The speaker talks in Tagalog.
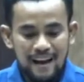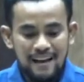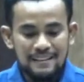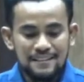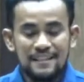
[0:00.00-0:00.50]

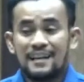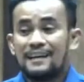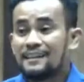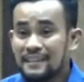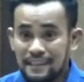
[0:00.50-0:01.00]
sira
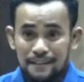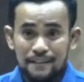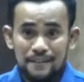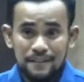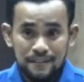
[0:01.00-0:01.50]
na din
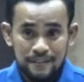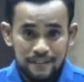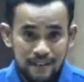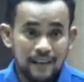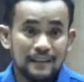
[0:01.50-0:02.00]

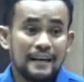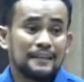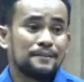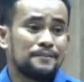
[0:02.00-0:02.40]
ang lahat.